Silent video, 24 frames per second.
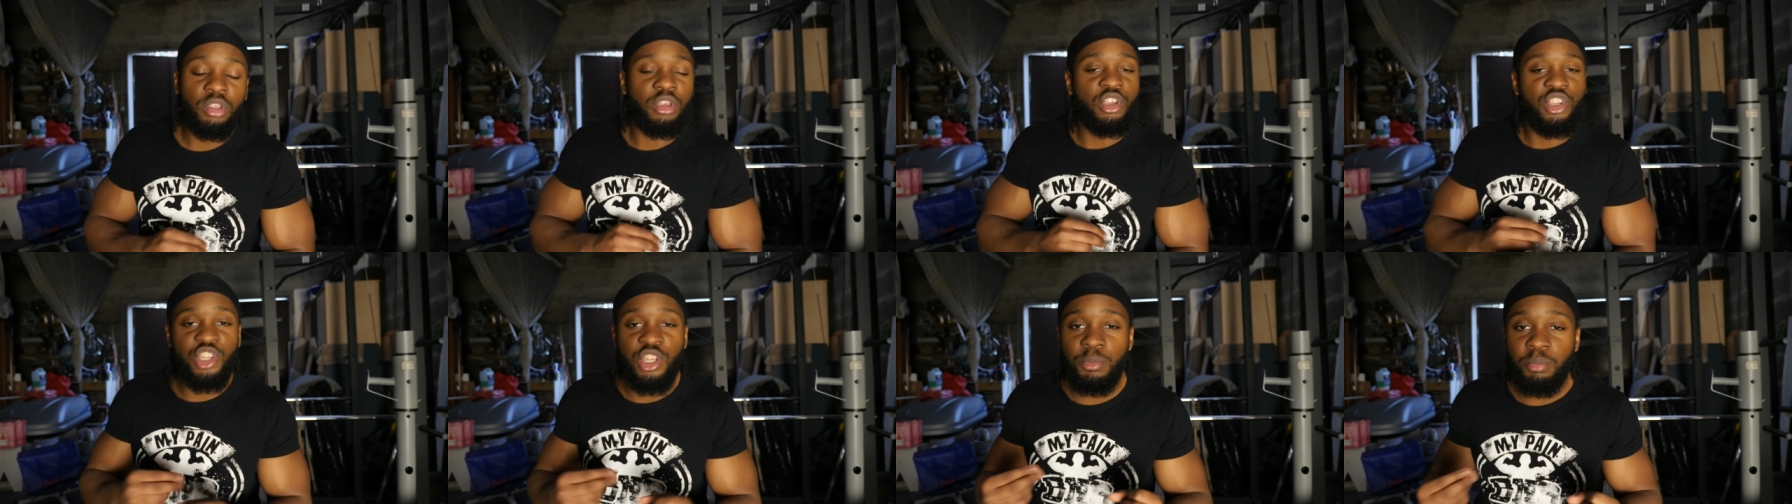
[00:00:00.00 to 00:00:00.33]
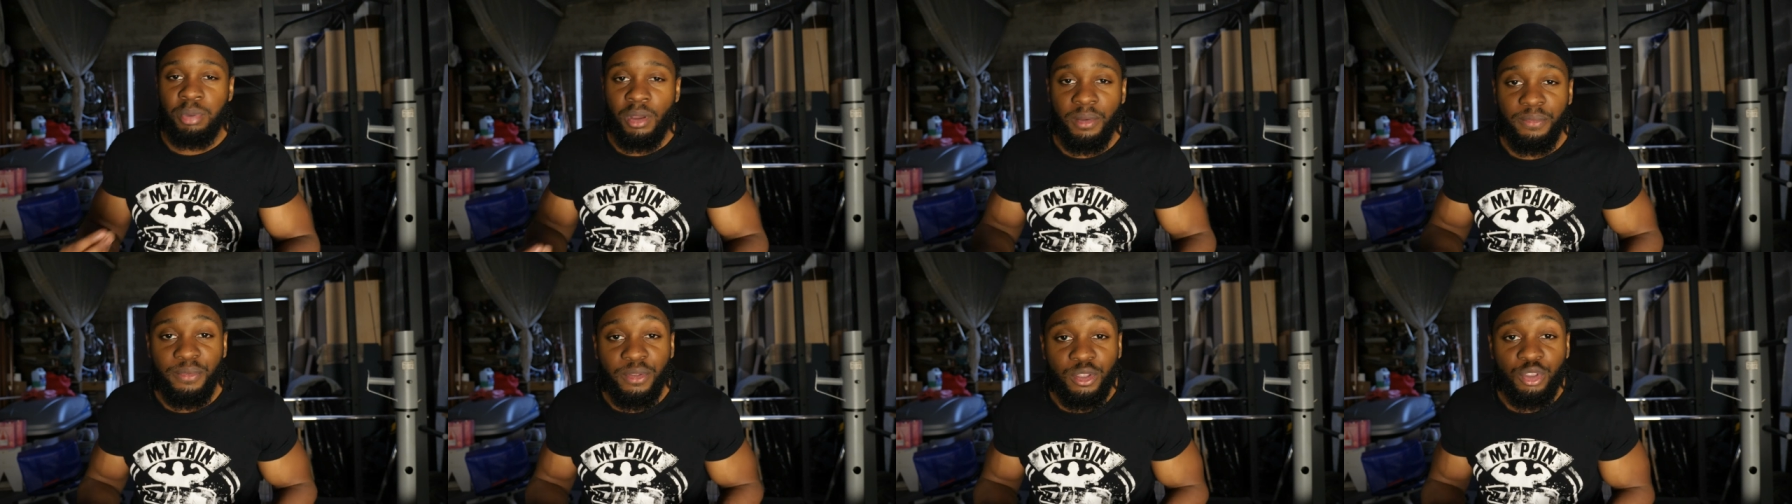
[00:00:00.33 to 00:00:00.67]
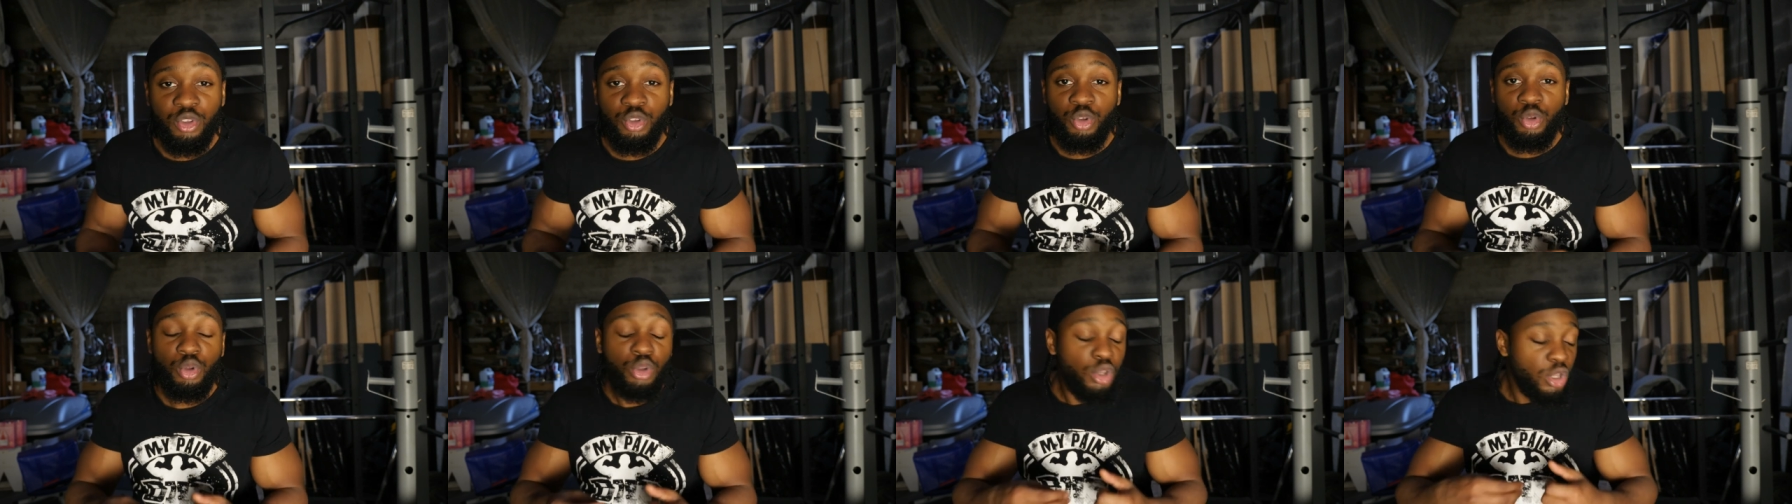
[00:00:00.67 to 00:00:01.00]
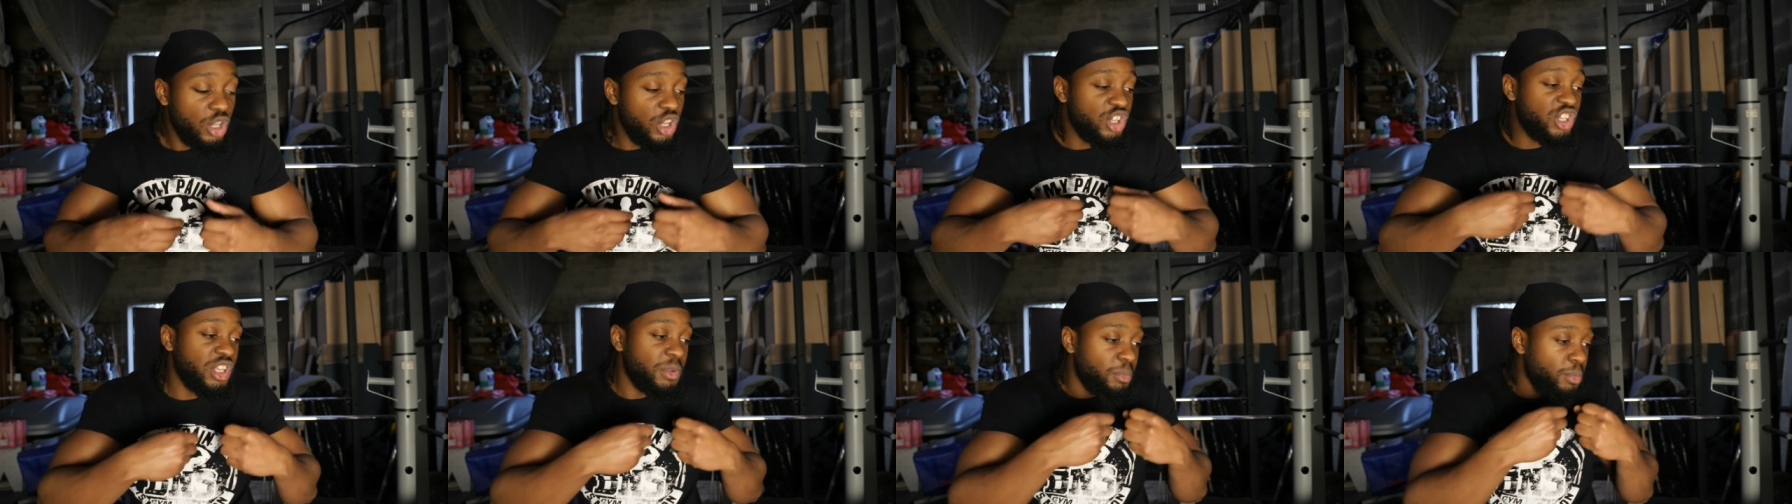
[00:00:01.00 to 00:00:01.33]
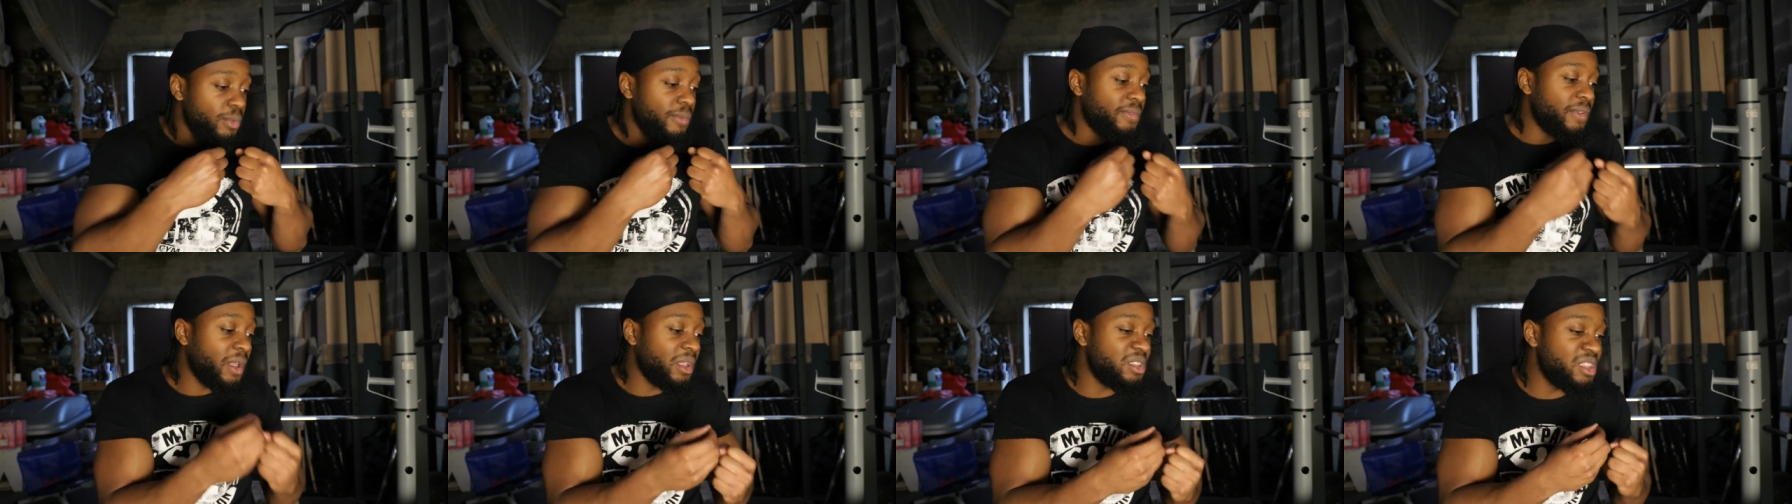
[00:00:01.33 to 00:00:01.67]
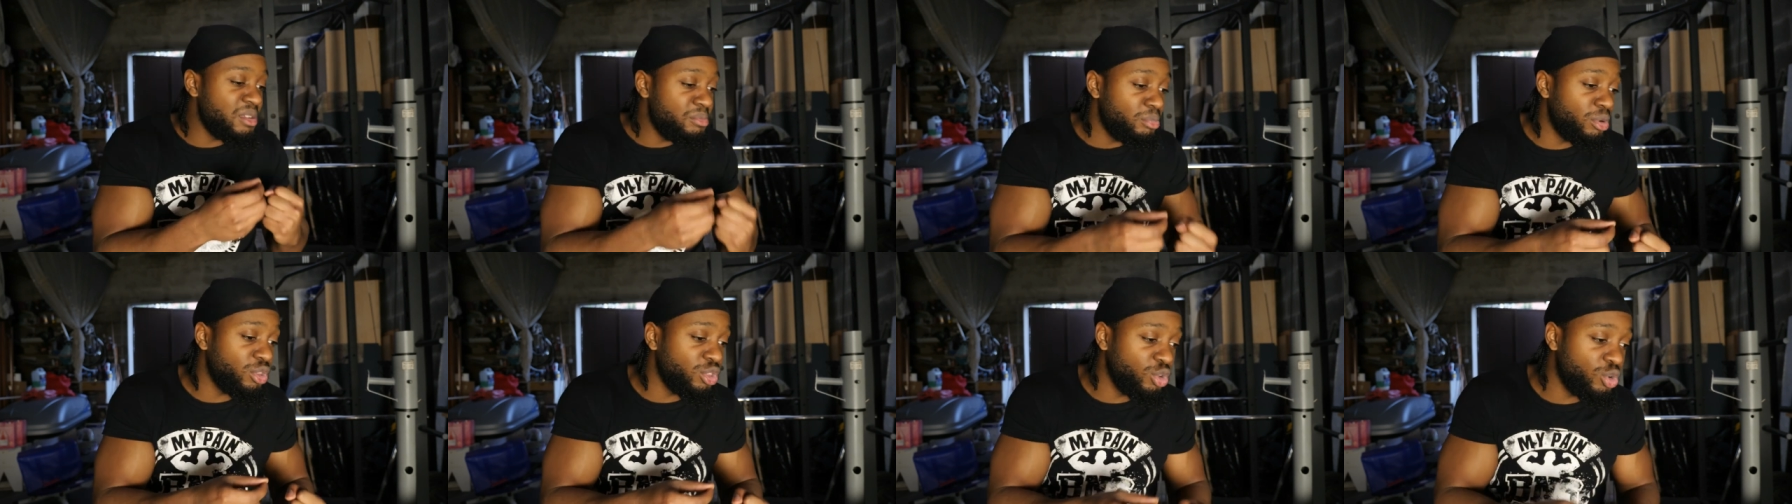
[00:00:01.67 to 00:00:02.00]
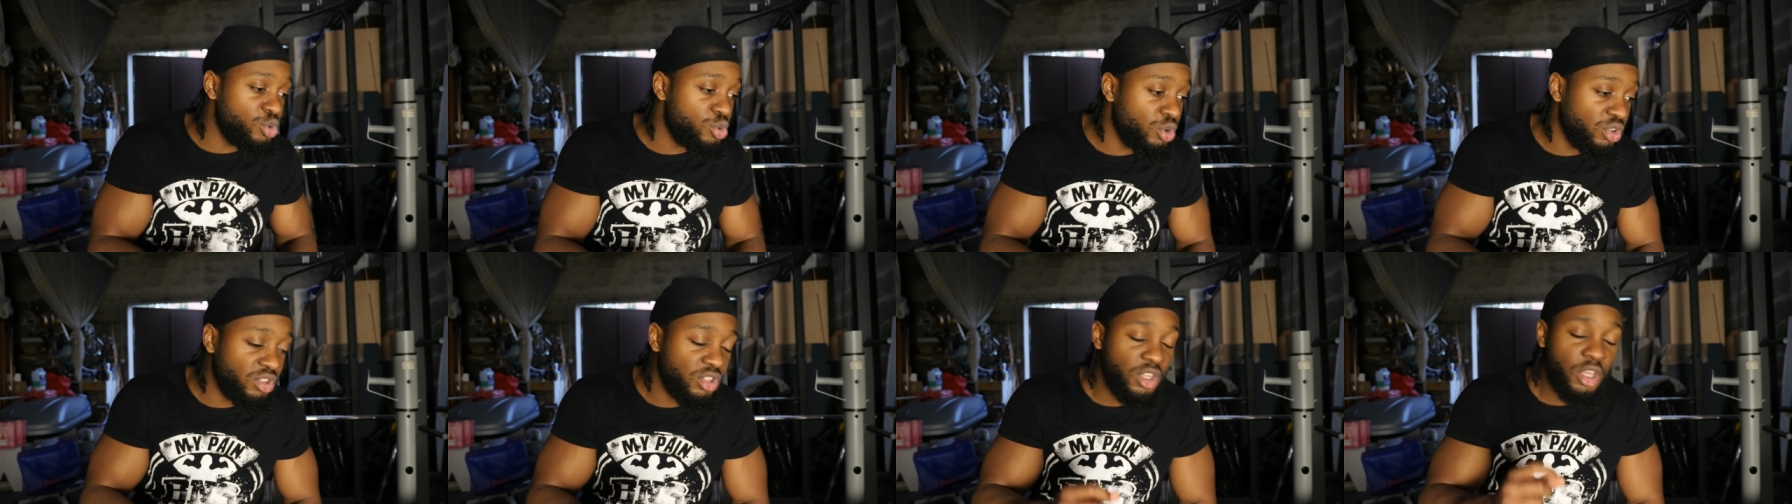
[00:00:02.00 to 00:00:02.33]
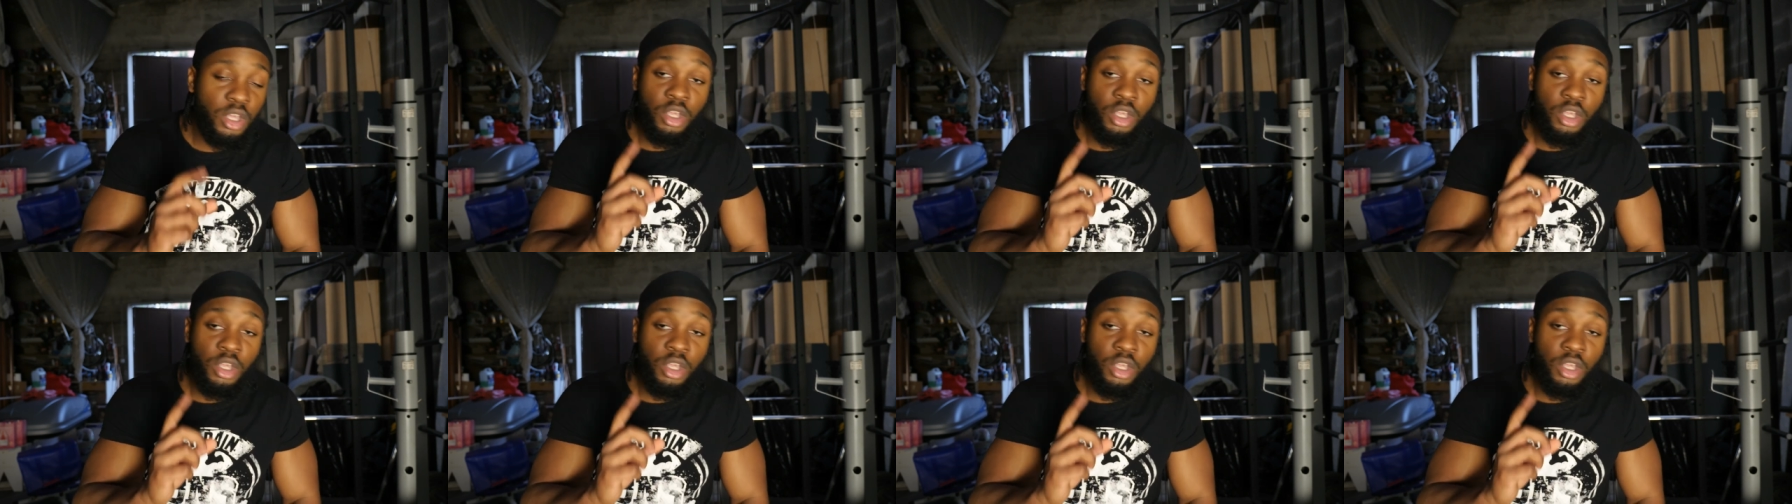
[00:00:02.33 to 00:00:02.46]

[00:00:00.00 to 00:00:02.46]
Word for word: J'ai pas fait que. J'ai pu faire des bonnes courses.